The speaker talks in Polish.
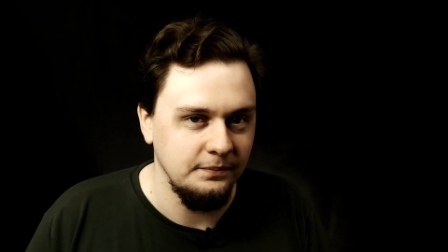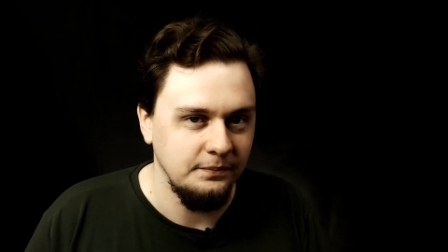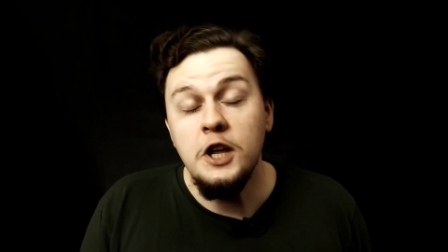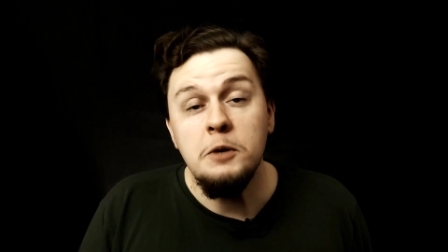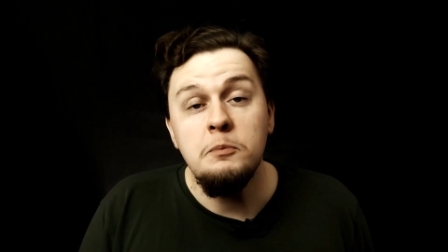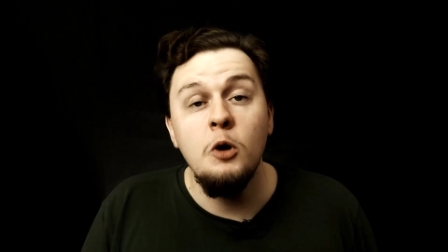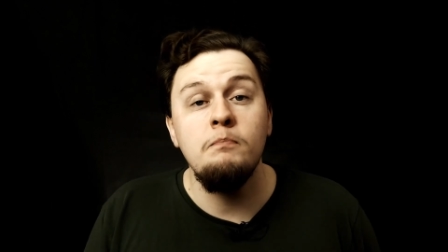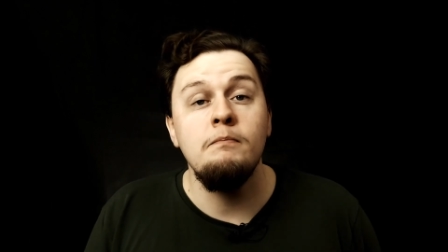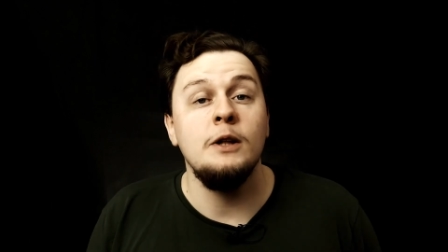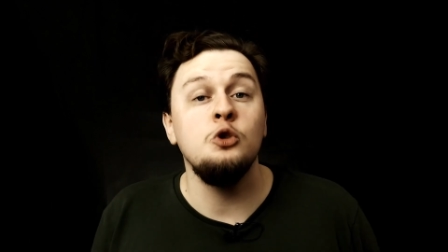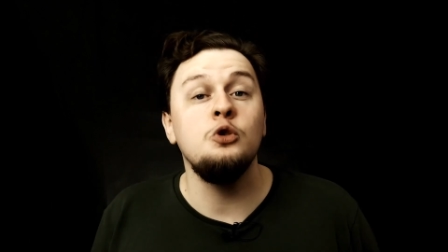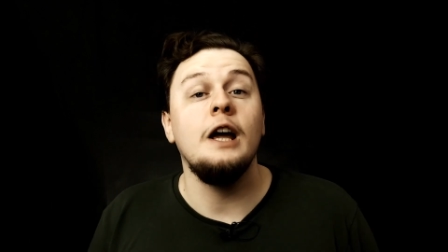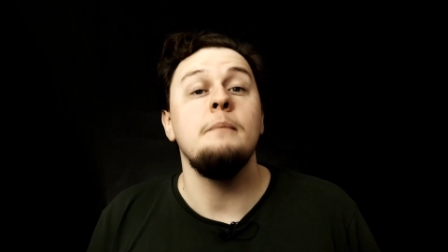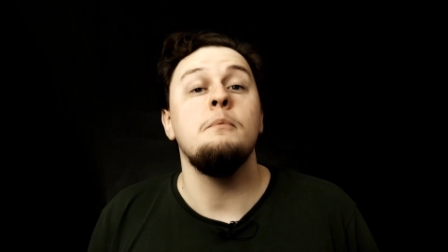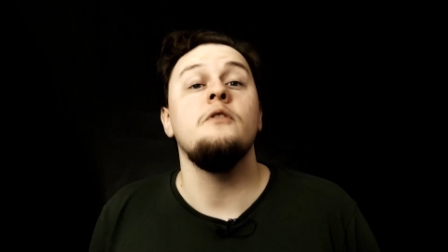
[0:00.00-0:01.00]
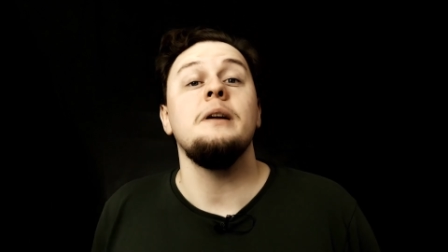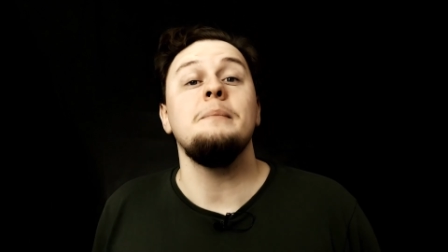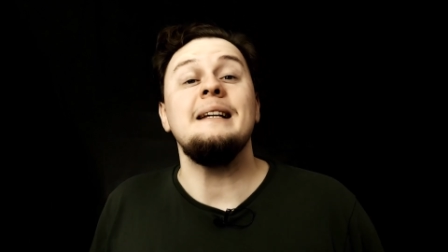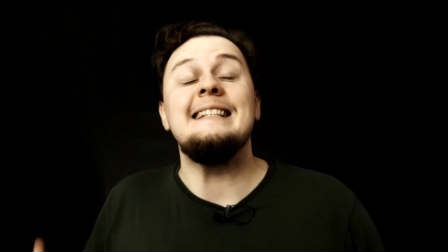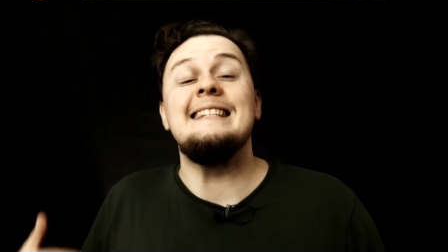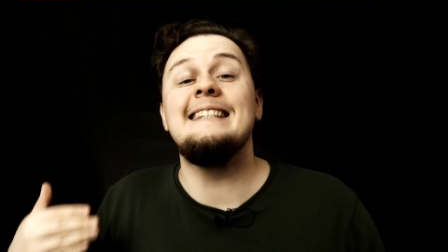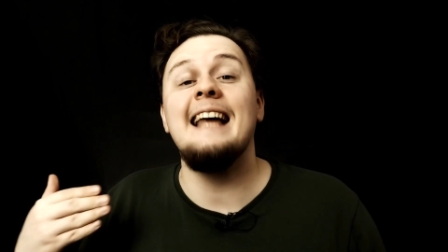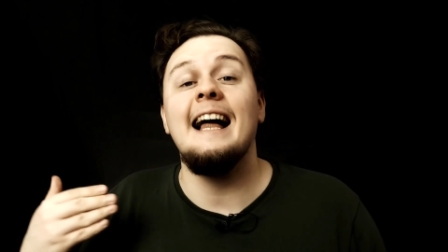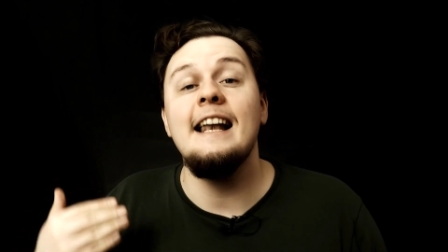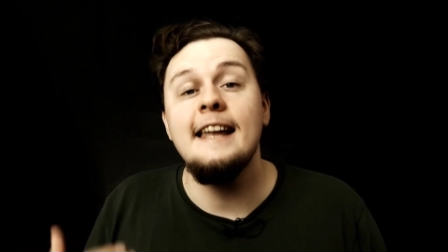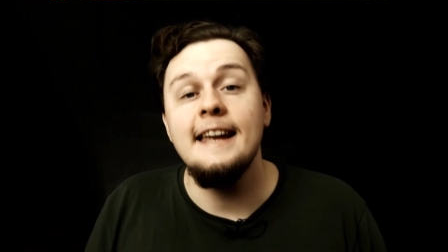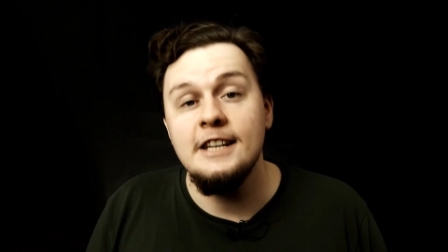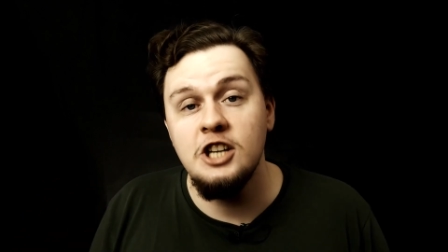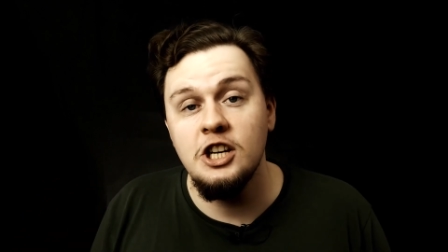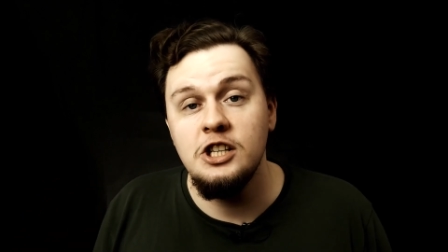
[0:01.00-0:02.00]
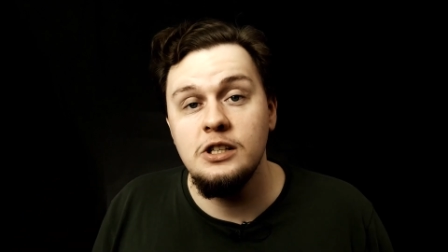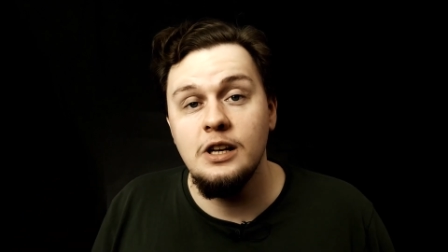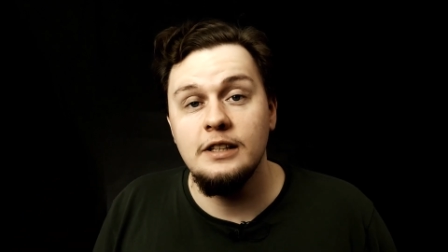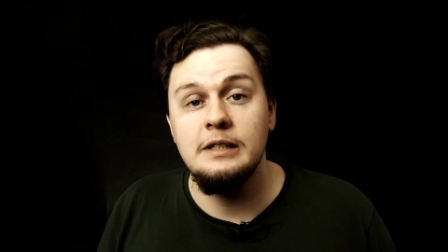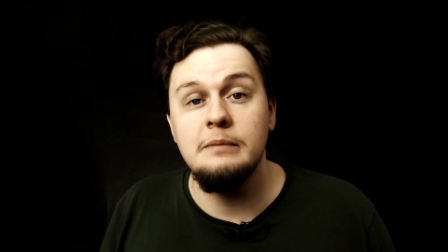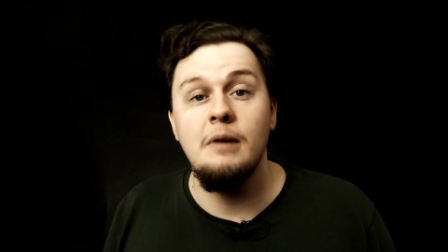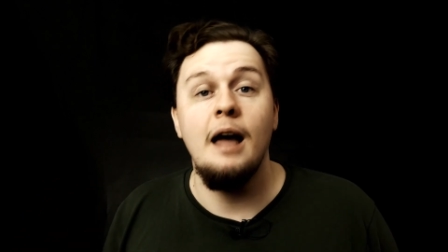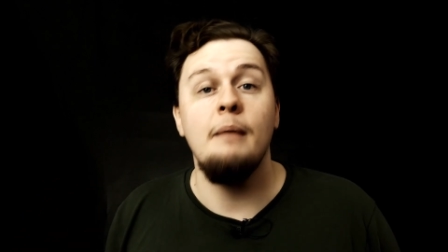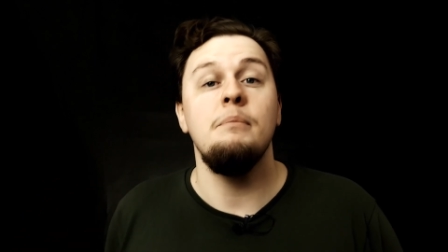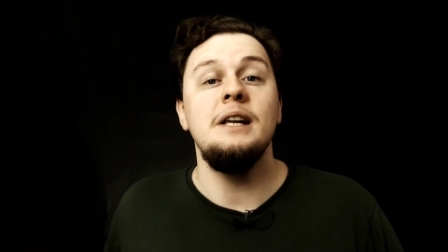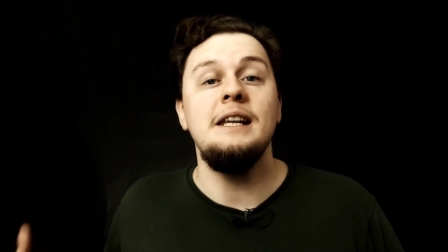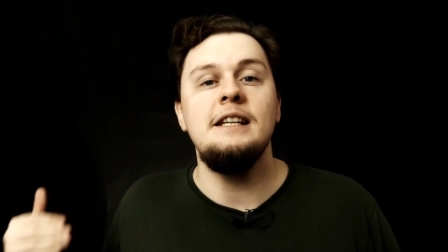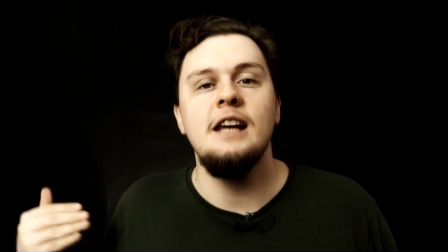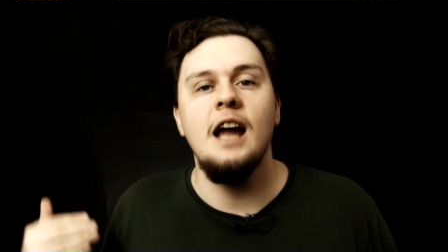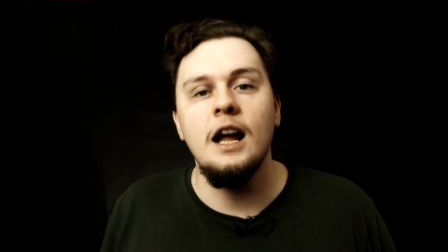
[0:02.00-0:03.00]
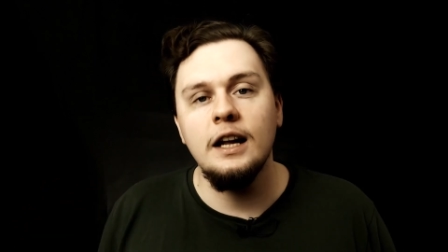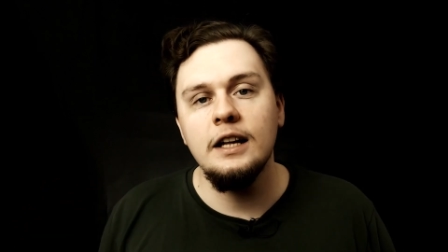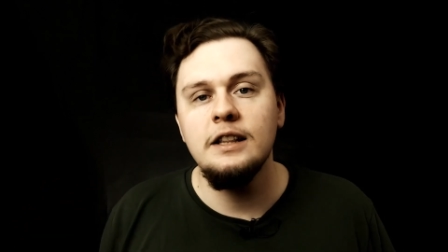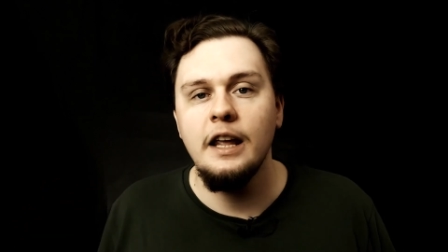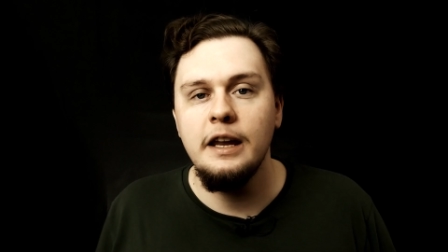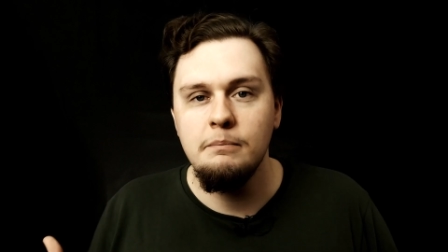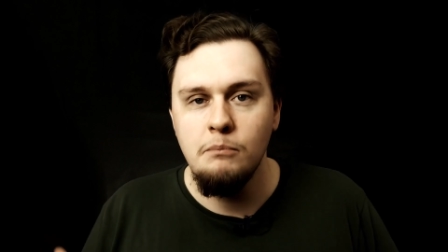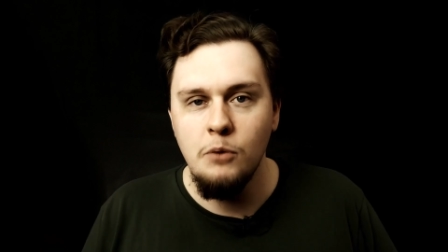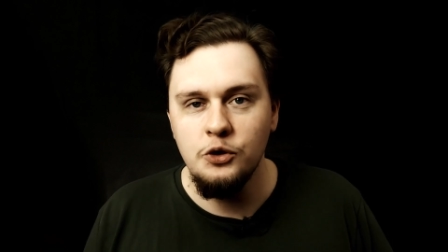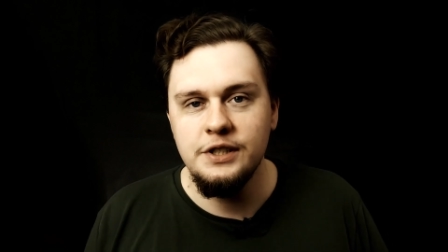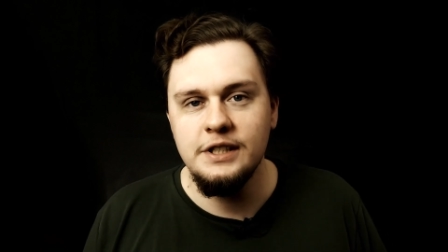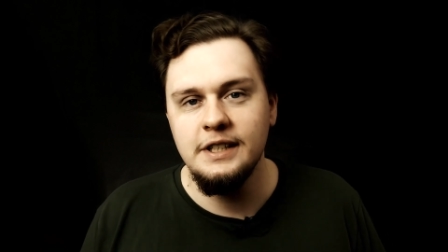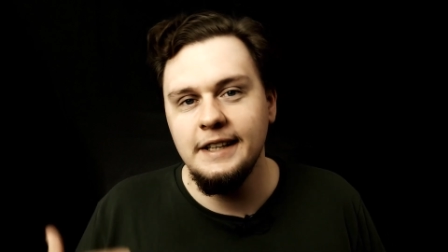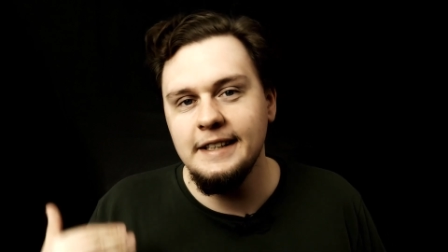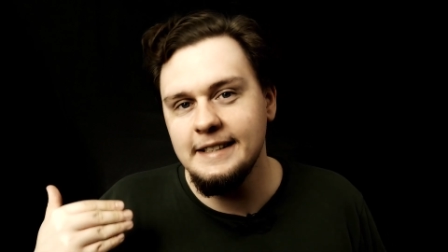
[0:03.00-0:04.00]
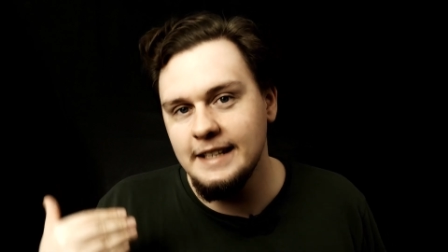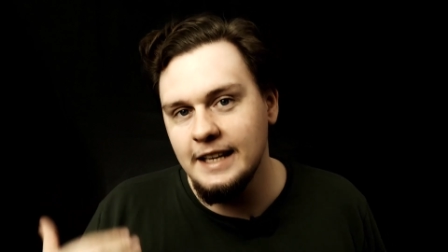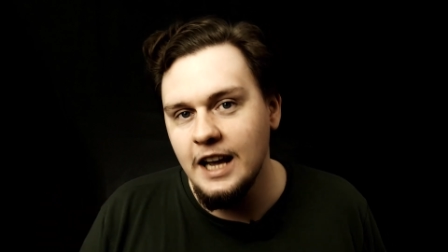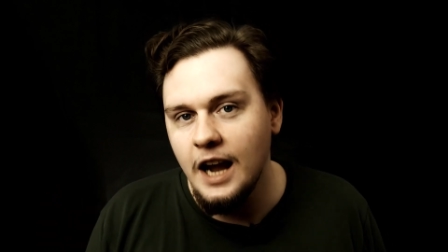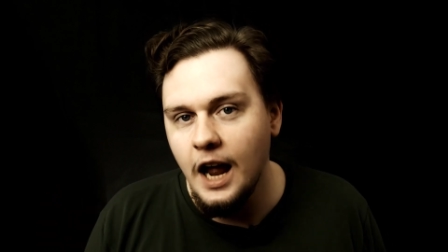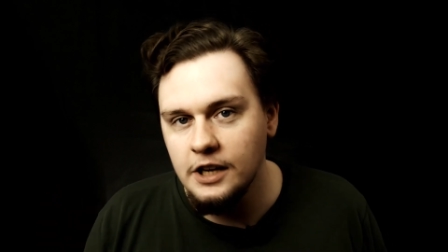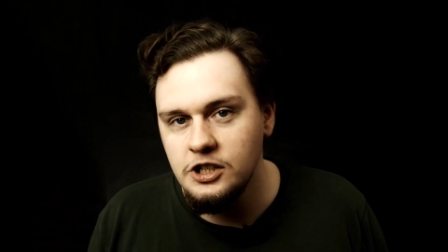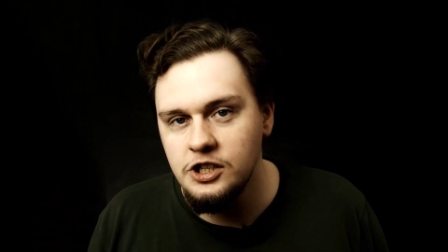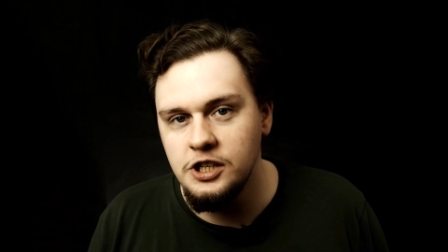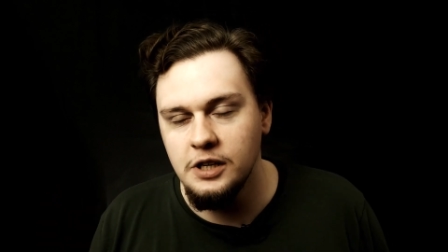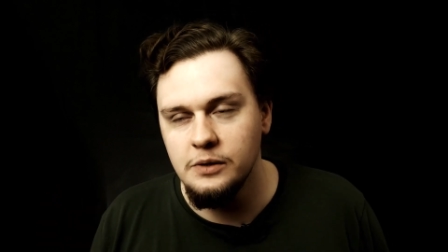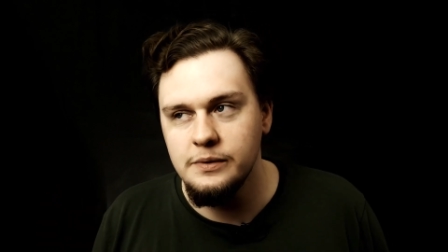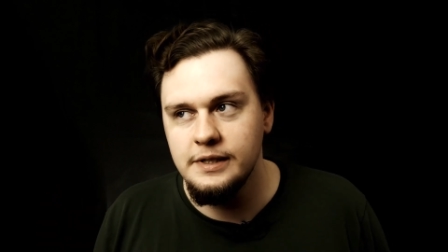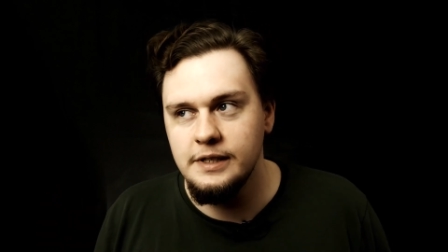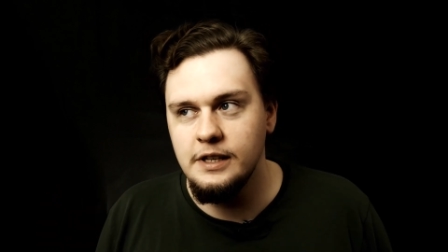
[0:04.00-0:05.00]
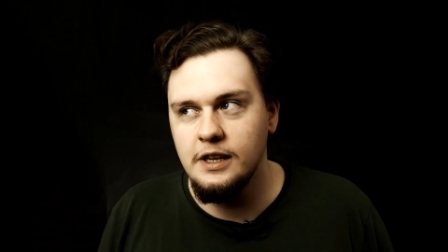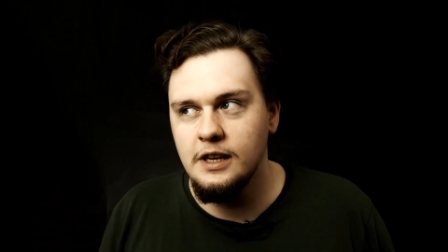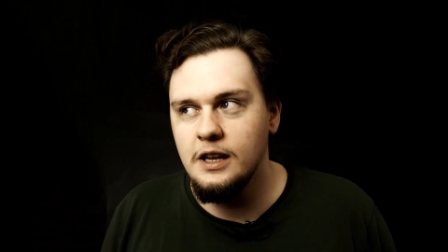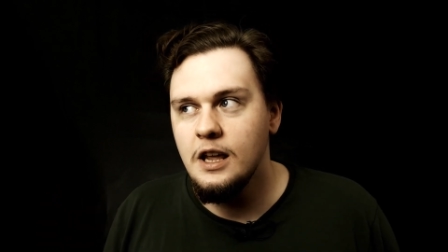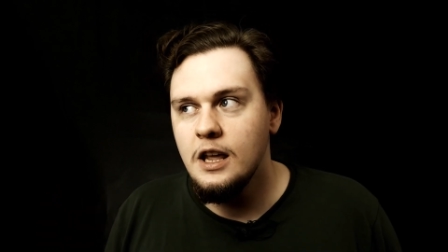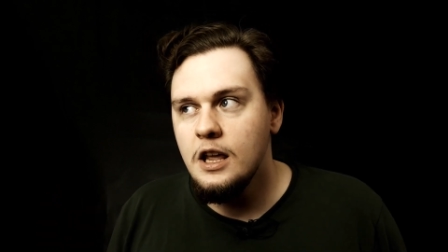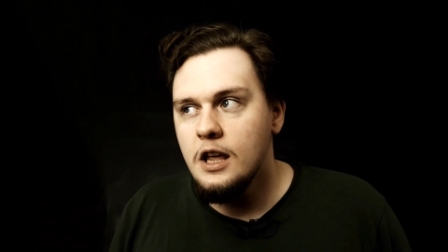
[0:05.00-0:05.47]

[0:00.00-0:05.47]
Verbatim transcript: Firmom ma tutaj bowiem zależeć na tym, aby jak najmocniej zgrać się z